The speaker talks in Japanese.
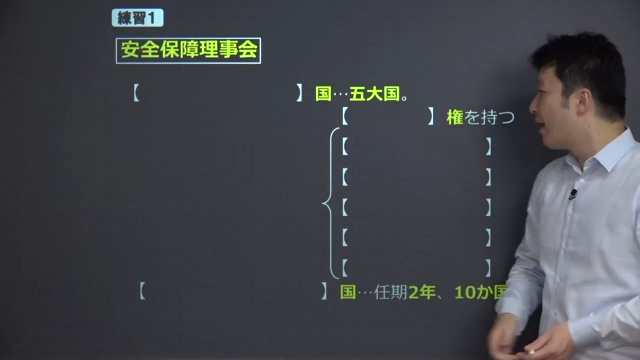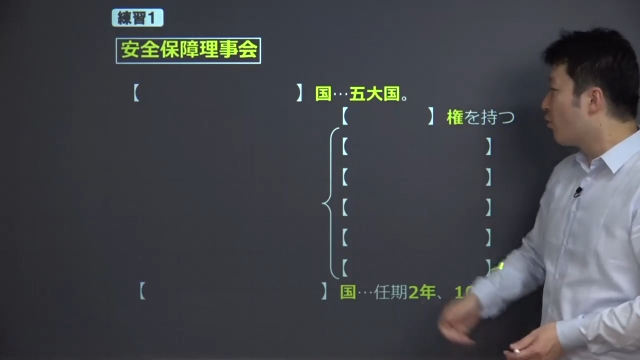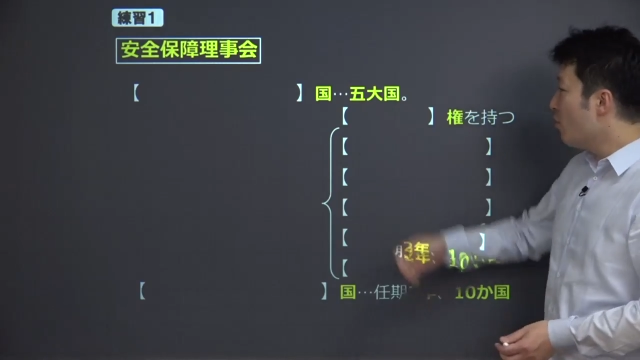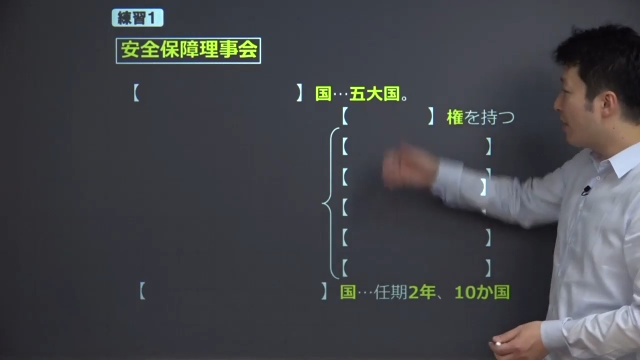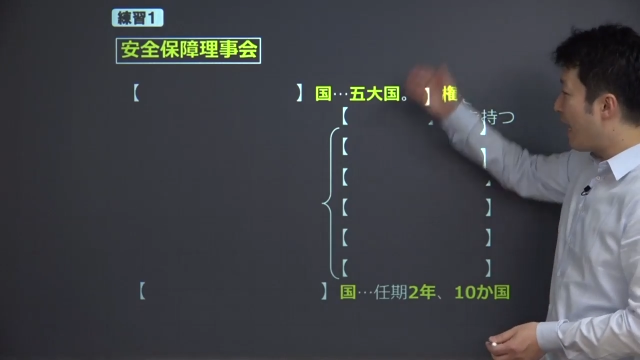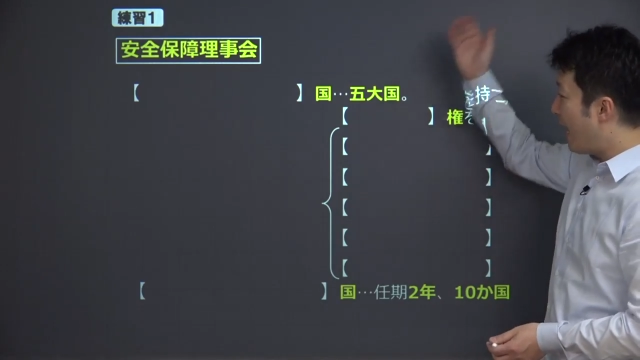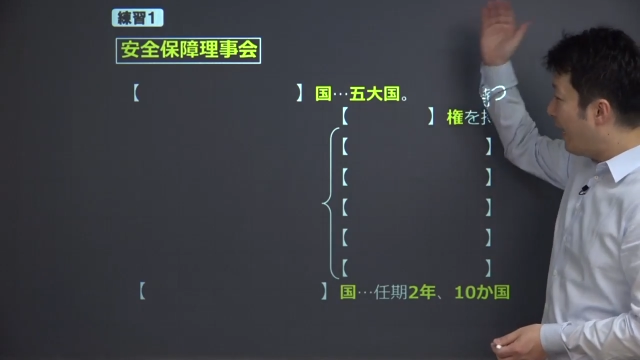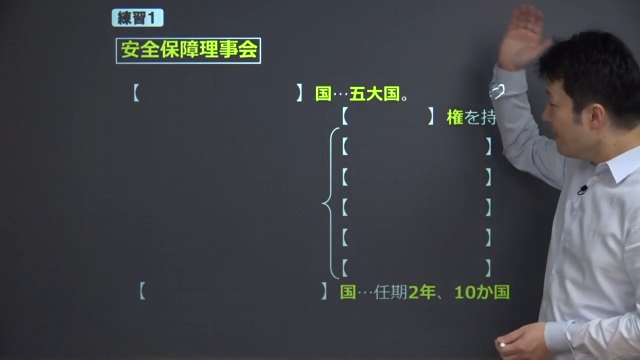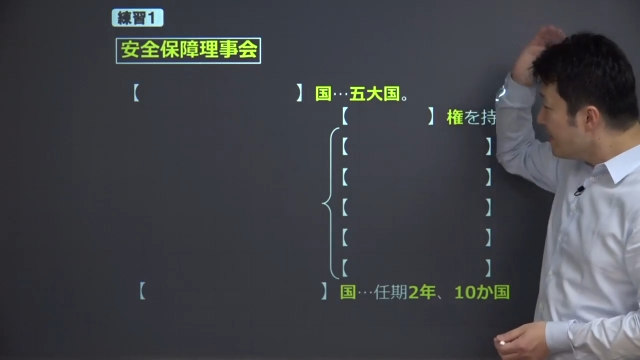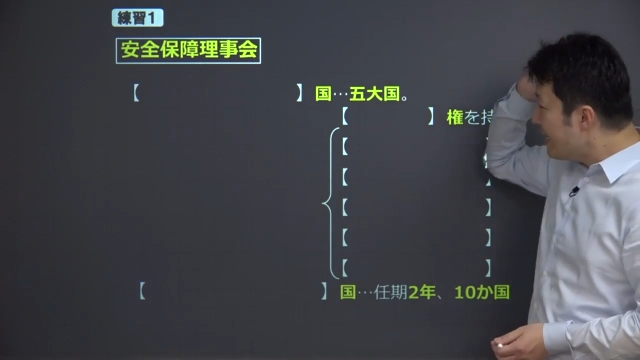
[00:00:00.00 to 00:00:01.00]
今回
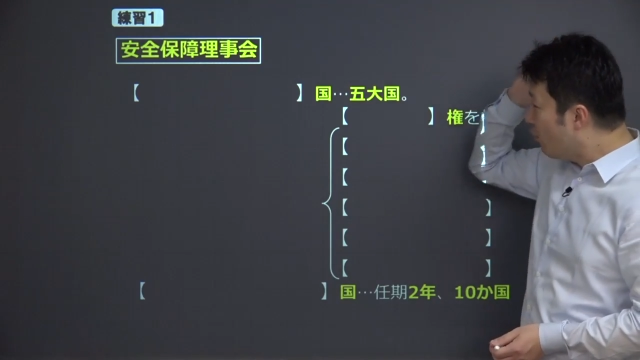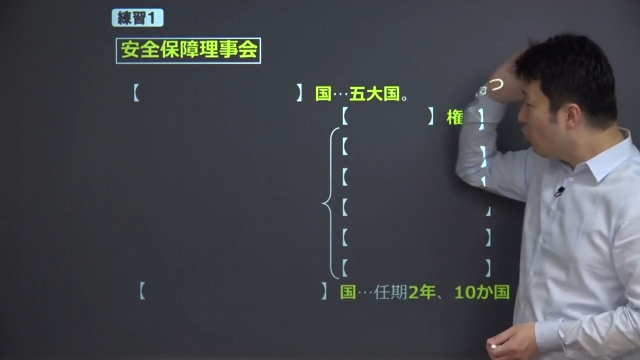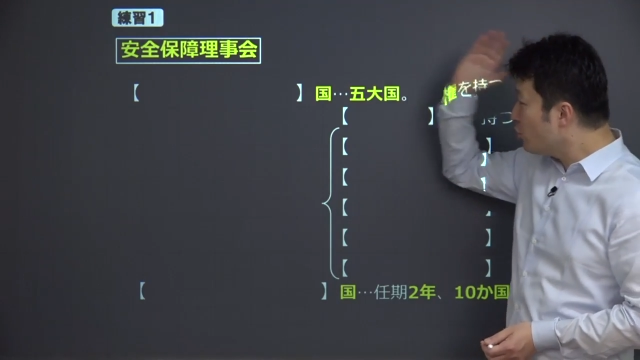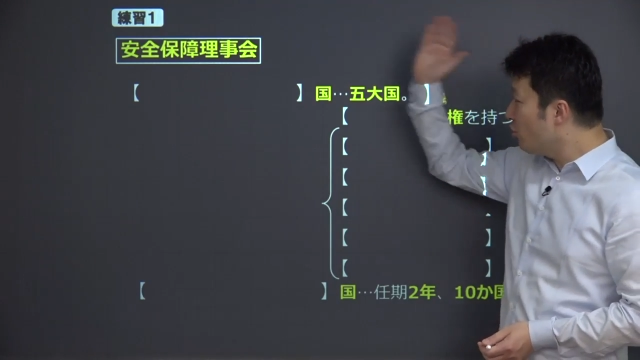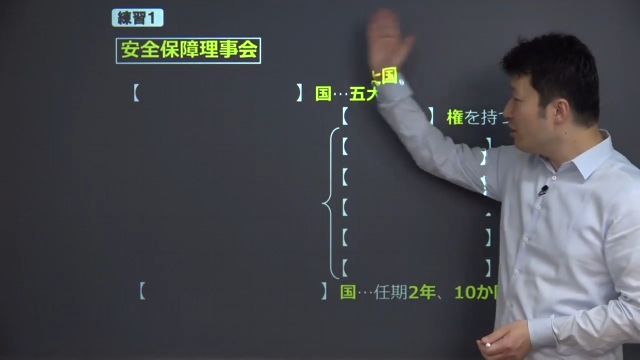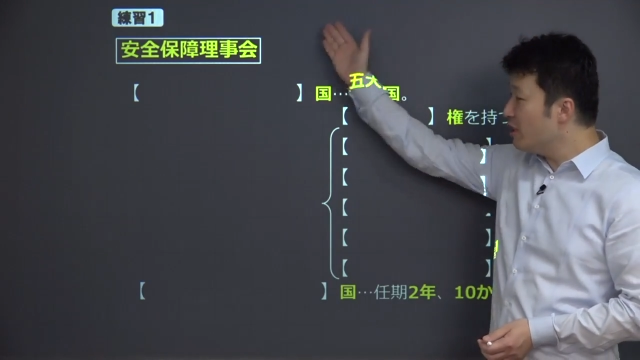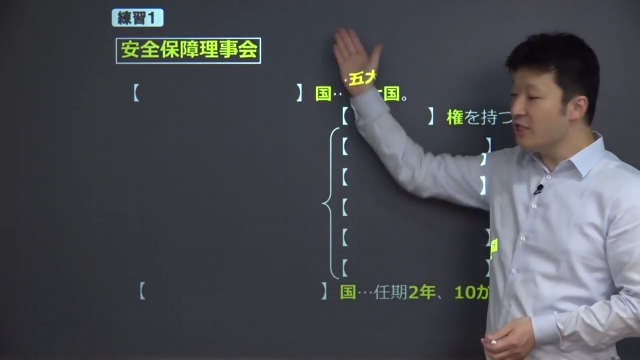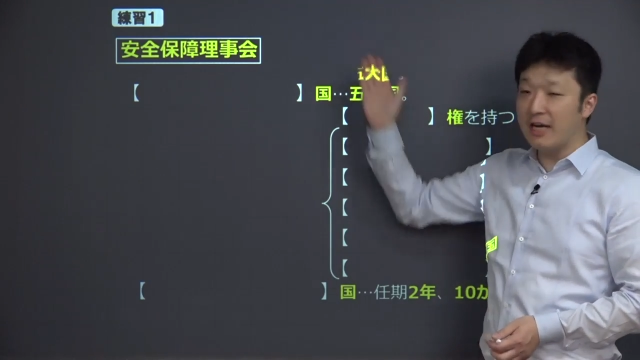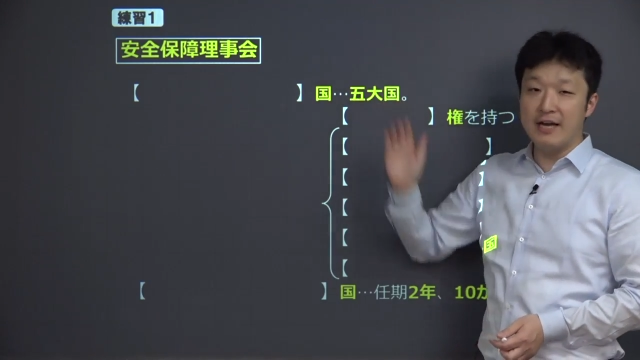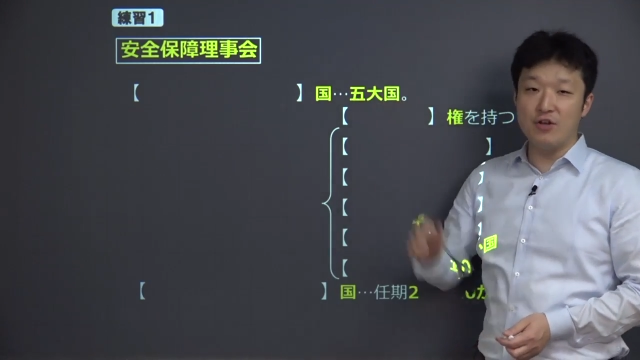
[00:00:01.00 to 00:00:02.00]
安全保障理
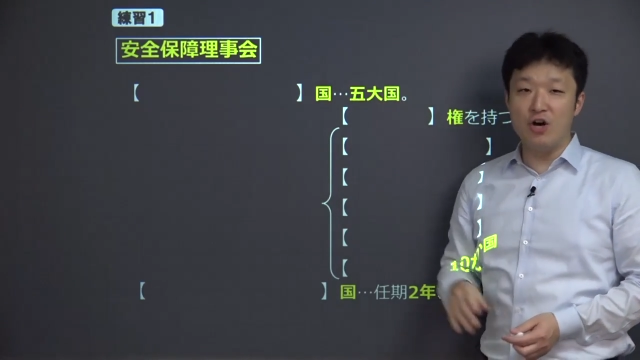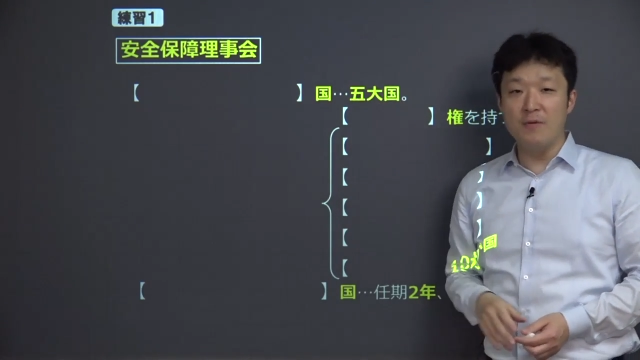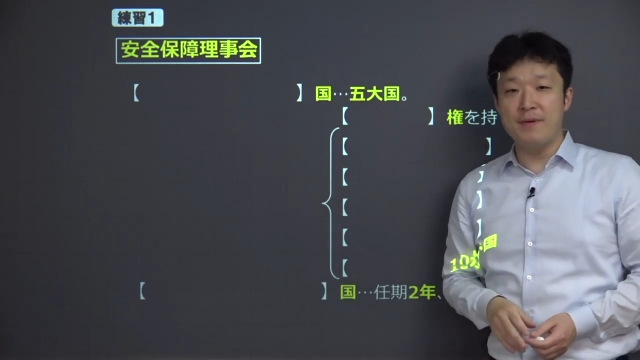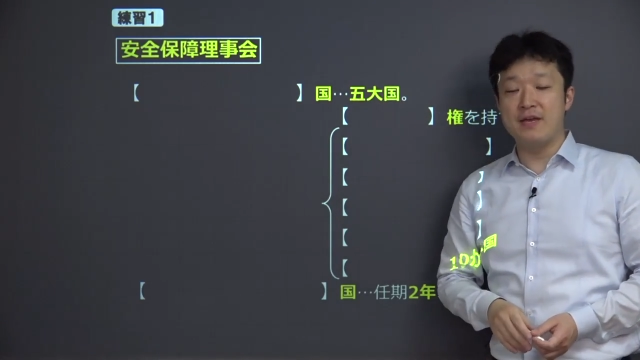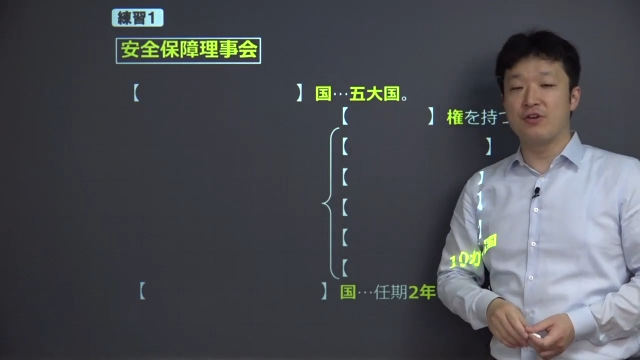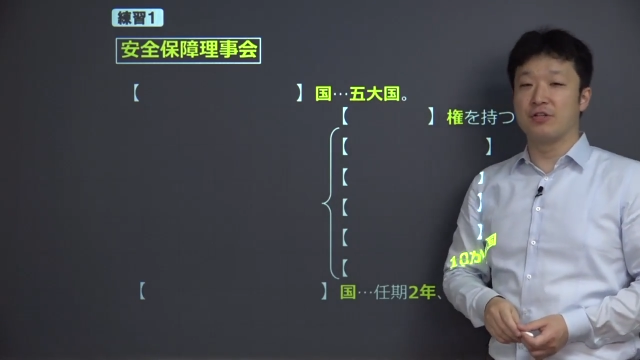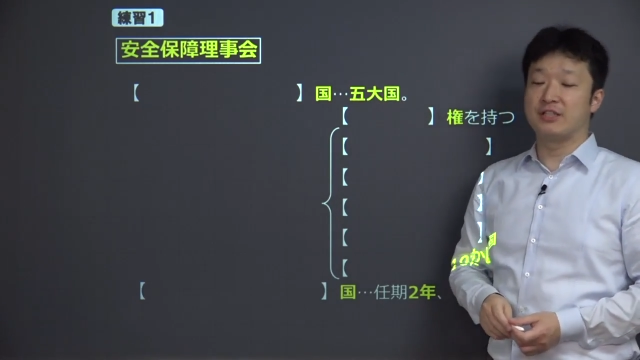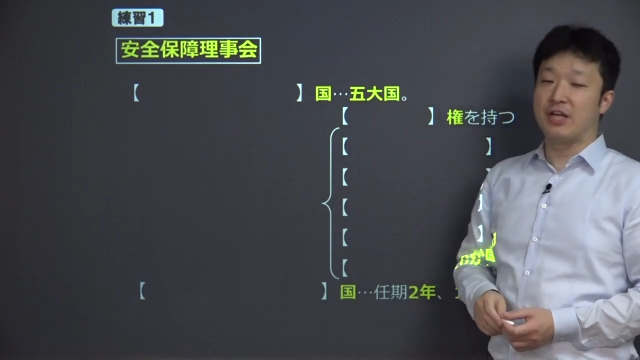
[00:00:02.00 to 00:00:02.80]
事会の勉強で